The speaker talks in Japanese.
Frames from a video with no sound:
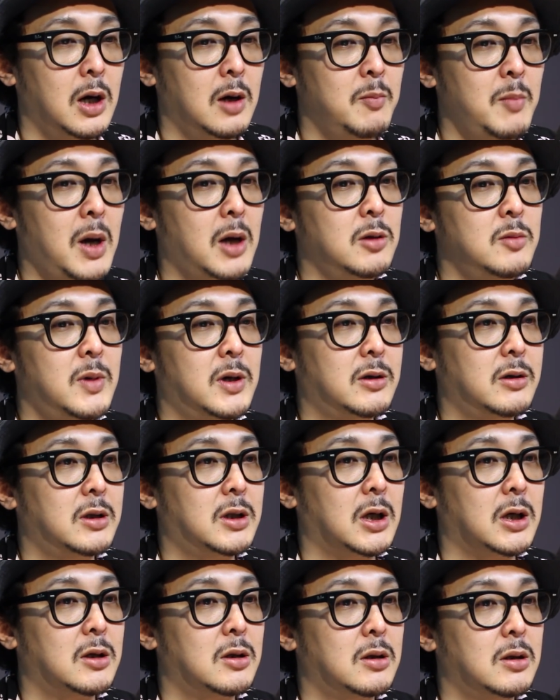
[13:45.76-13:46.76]
まあうまくいっ
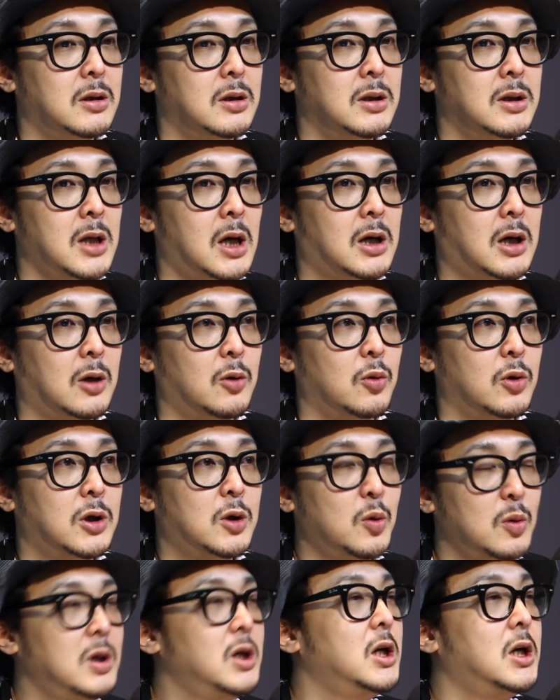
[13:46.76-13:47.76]
た人中の
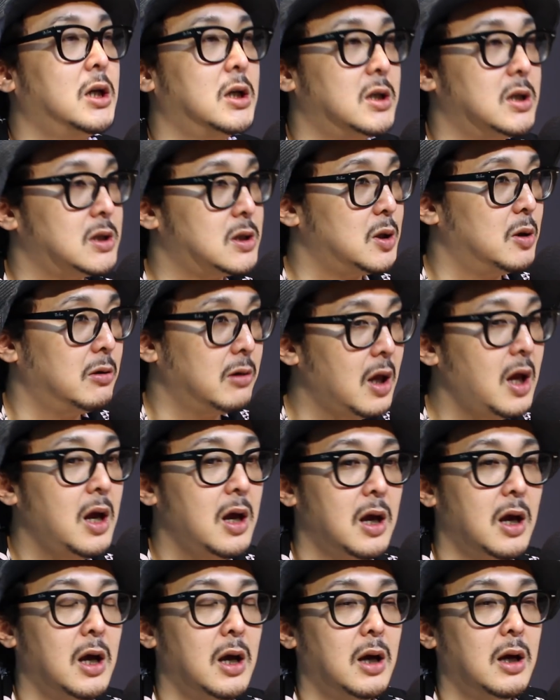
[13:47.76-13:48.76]
一握りですよね、う
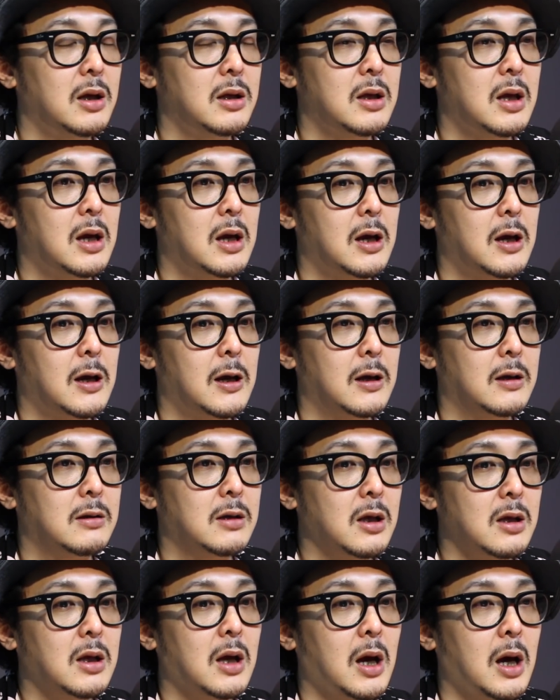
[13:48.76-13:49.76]
ん、で
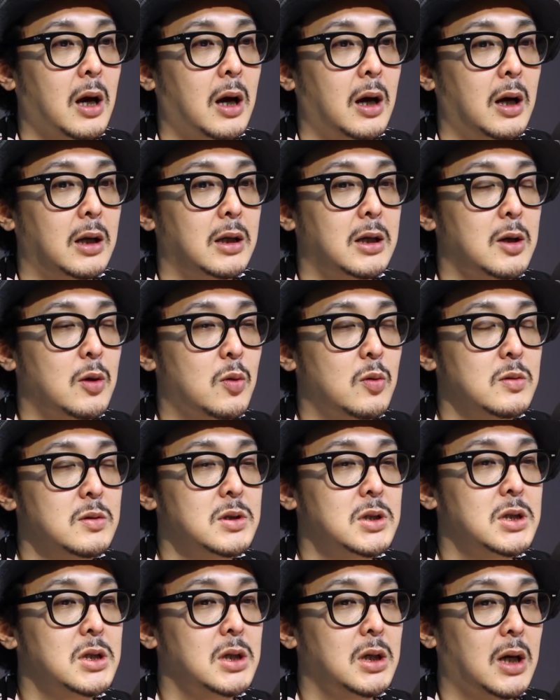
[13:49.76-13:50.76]
ただ日本
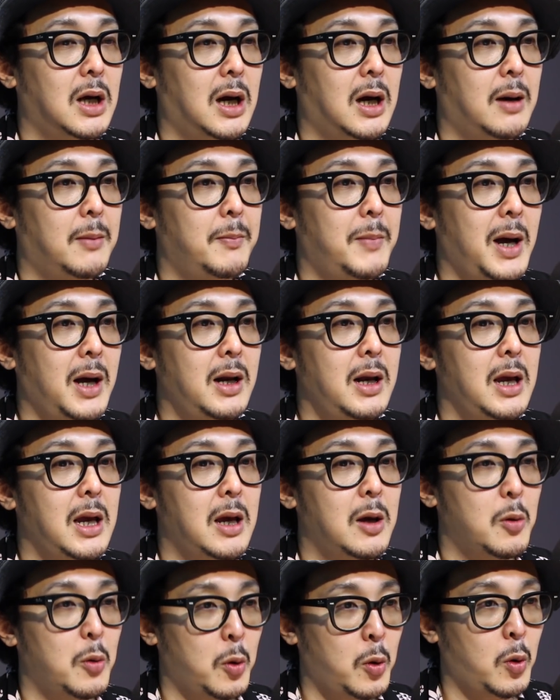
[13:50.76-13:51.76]
人が
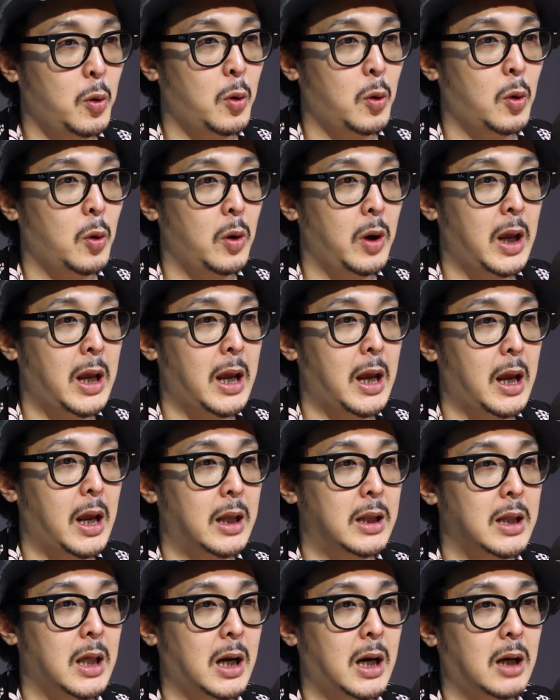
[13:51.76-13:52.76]
バレエを、
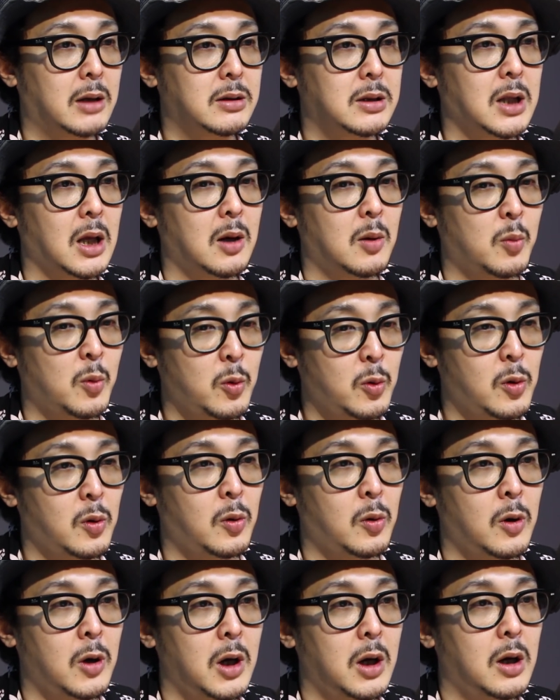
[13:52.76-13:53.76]
えー、習ったの
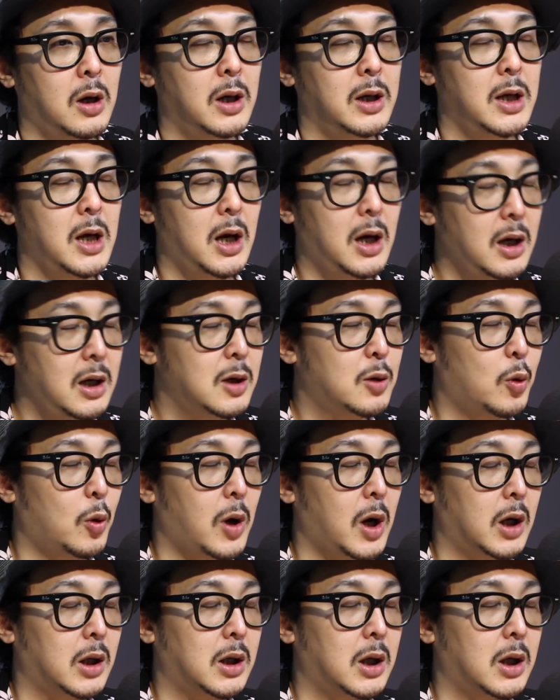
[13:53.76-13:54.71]
もやはりこうハッ